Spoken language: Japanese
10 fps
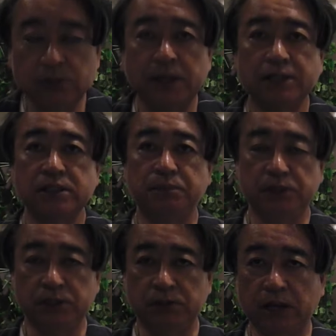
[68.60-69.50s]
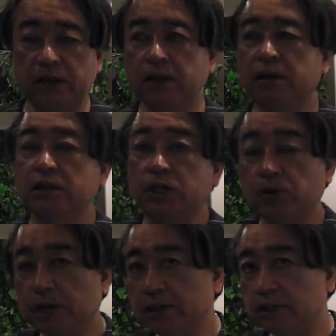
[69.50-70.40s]
素晴らしいピッチングでで
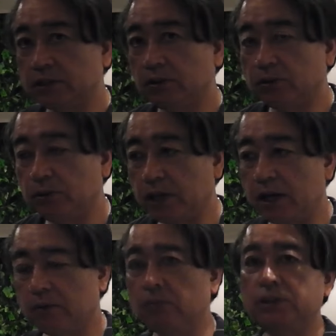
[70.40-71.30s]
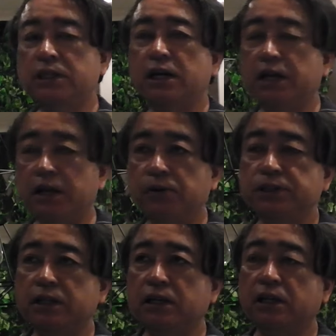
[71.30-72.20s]
今日解説の野田浩二さんが、ね、おっ
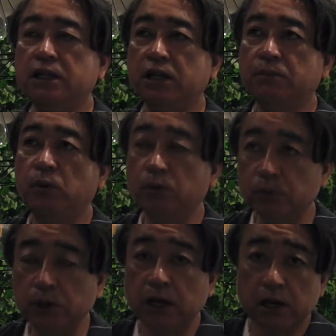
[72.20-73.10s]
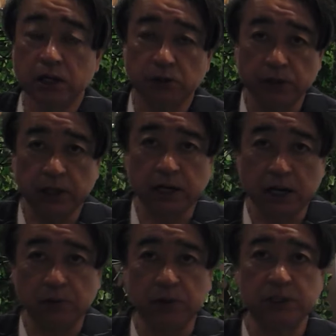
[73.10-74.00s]
しゃっていたんだけども本当に去年か
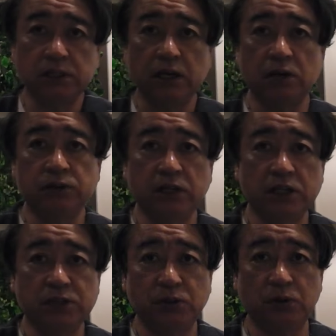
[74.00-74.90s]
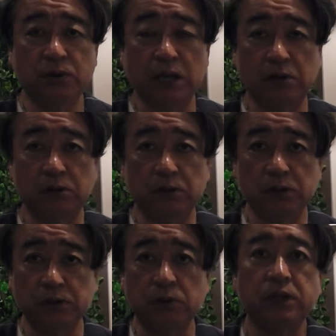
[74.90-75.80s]
らこの1年間の成長あ
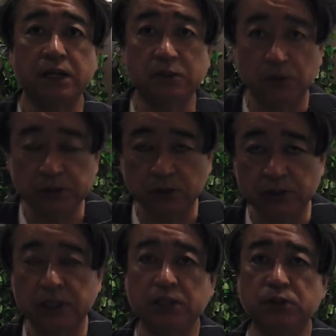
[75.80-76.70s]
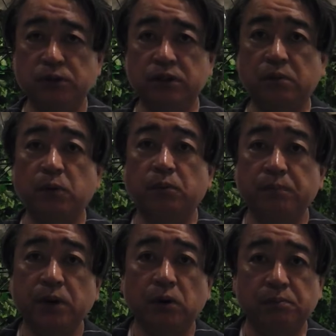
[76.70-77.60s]
の曽谷投手の成長っていうのはもう
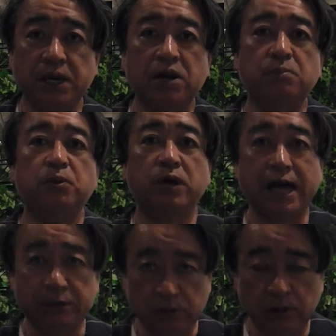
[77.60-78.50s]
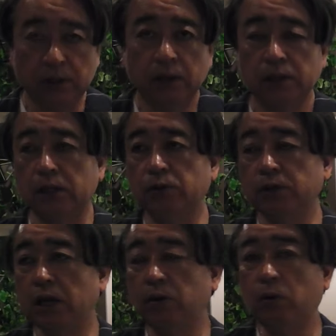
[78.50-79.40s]
目を見張るものがあると。で特
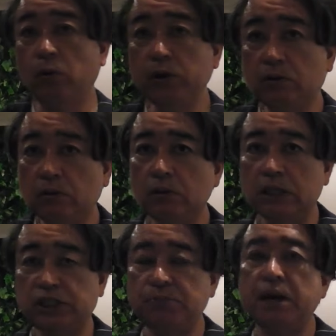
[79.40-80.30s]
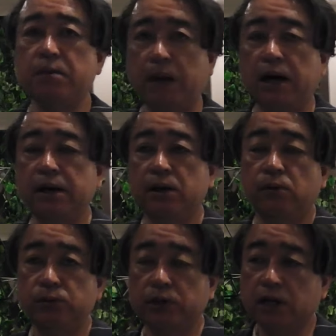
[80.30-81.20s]
にあの追い込んでしまえば
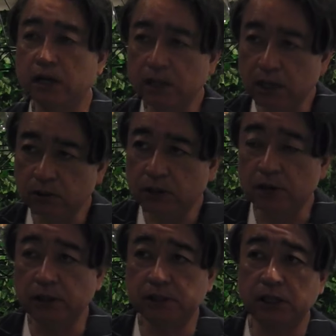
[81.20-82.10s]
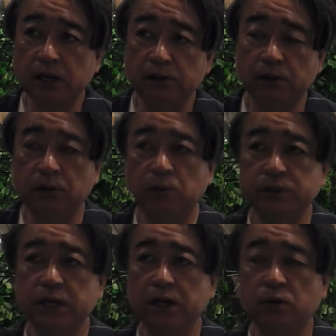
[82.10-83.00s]
本当にかなりの確率であの
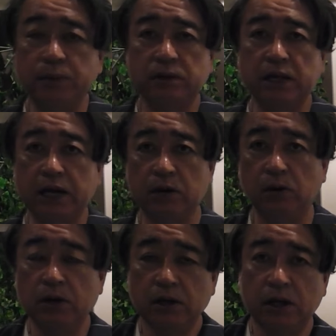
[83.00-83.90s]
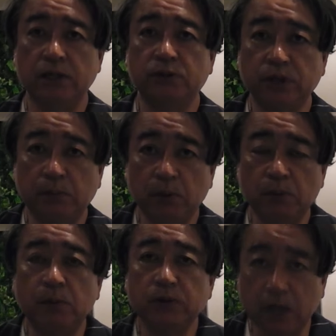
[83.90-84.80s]
抑え込めるだけの、えそんなボール
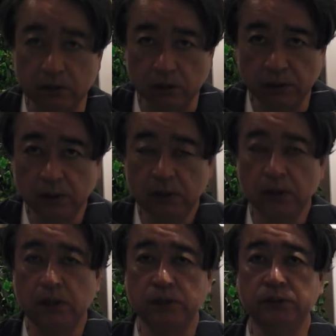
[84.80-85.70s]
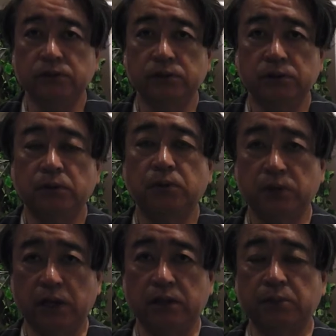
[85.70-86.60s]
を持っているというとこ
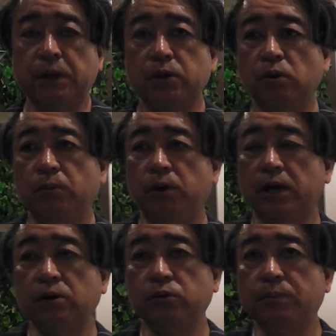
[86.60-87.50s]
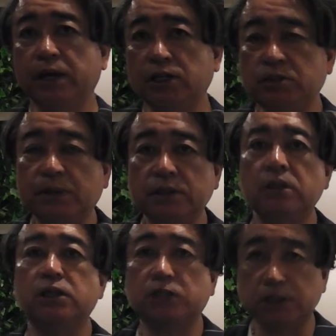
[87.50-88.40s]
ろでで、まあ、今日もカウント負けしませ
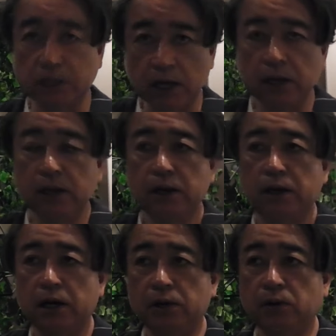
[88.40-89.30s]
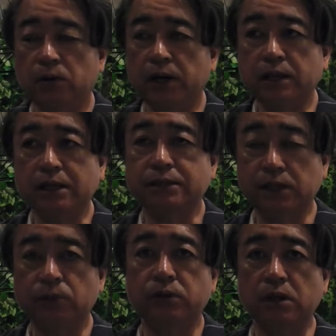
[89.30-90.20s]
んでしたしねあのランナー
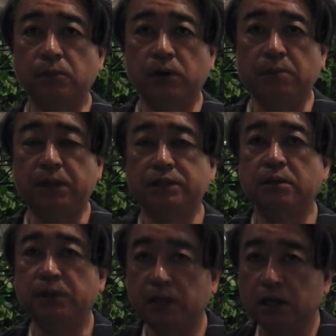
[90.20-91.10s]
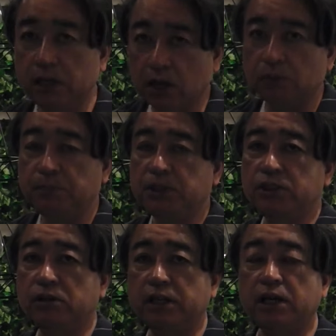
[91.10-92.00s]
背負ってもやっぱり攻めていける
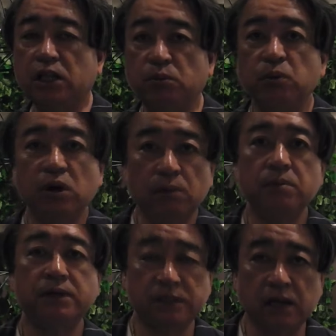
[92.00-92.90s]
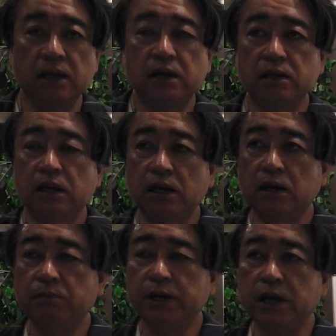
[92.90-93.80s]
ピッチングができたと僕は思いますね
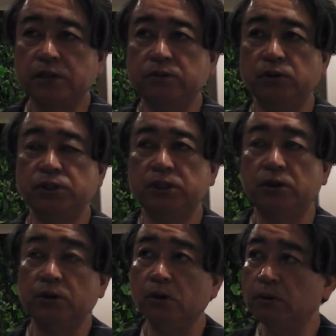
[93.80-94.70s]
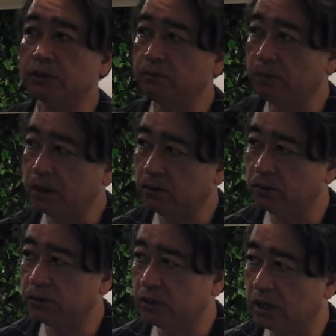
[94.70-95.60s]
で、まあ、150キロ今日
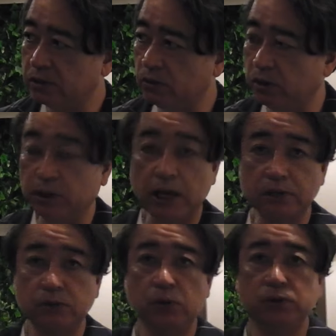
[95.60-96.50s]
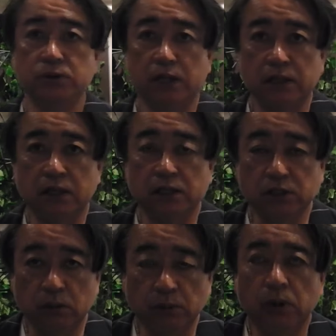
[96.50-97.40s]
マックスがストレート150だったんです
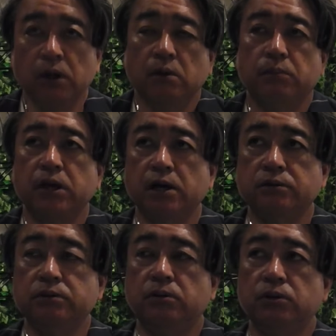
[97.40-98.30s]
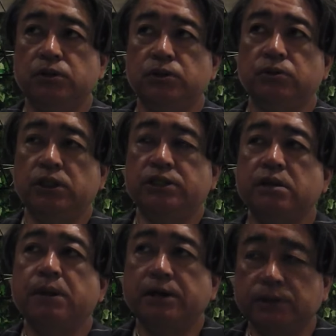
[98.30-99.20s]
けども150に
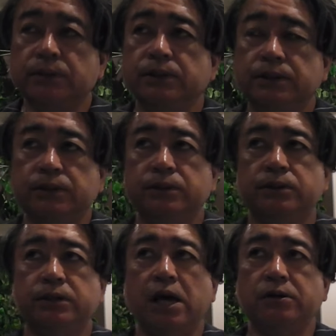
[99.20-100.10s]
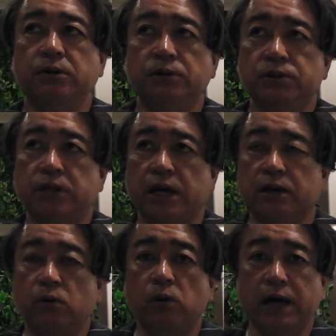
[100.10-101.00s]
迫る140代
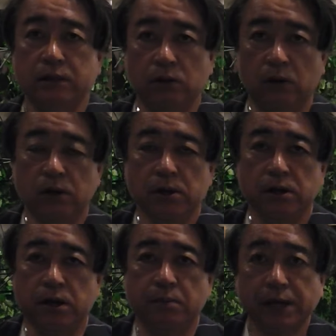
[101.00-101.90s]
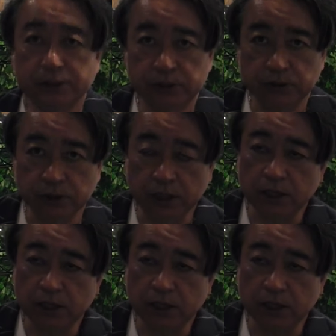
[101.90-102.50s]
後半のまっすぐに。